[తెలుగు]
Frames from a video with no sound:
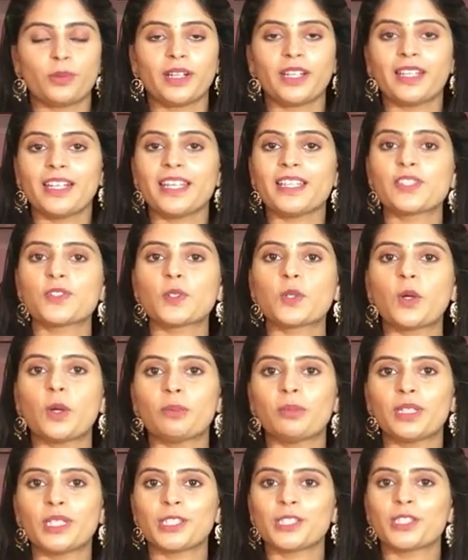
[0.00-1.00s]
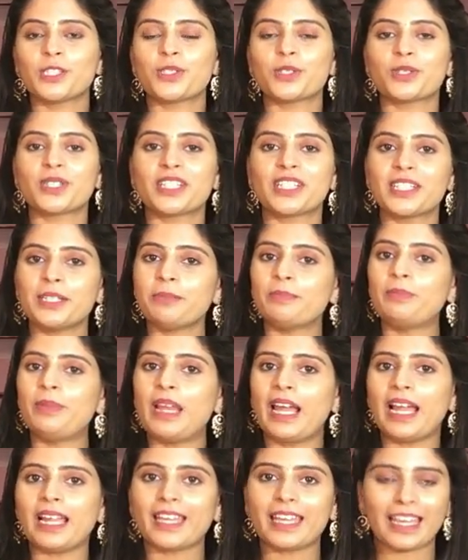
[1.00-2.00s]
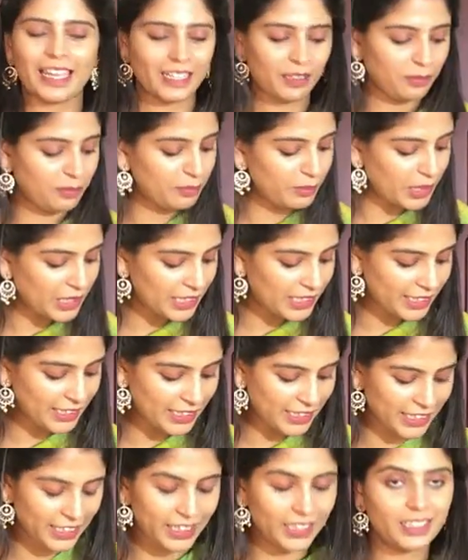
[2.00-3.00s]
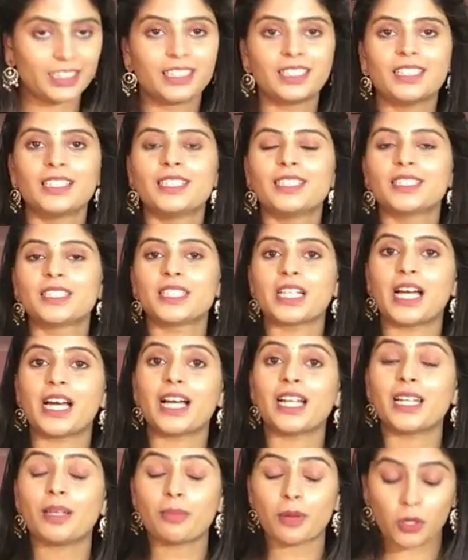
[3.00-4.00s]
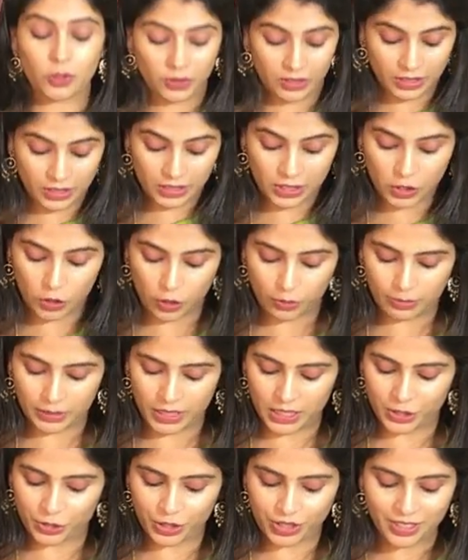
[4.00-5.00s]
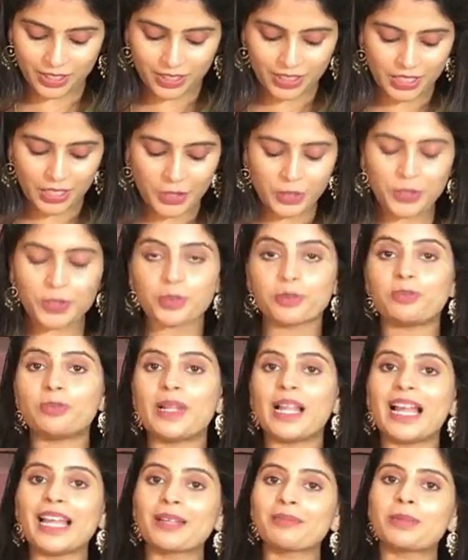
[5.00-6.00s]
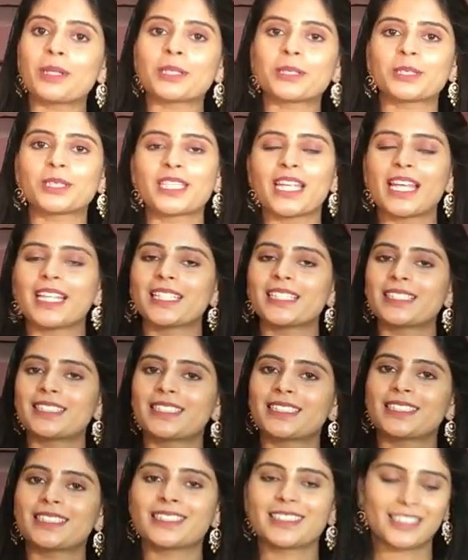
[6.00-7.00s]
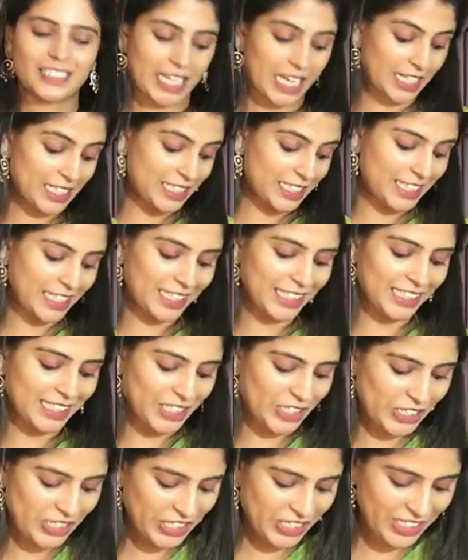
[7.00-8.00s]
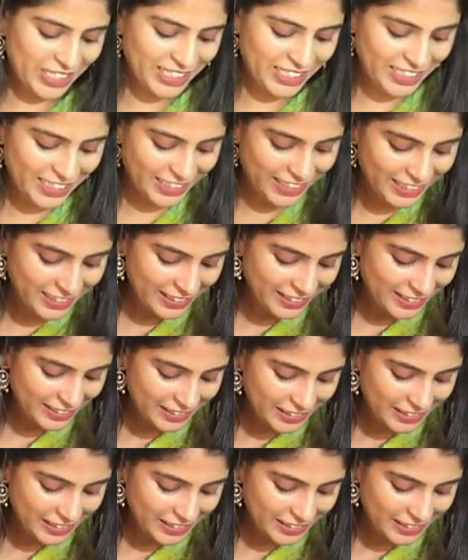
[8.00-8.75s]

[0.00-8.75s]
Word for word: సో మన నెక్స్ట్ కాంబినేషన్ చూడండి బ్లాక్ అండ్ మింట్ గ్రీన్ చాలా బాగుందండి కాంబినేషన్ సో బ్లాక్ పట్టు శారీస్ ఖచ్చితంగా చెక్ చేయండి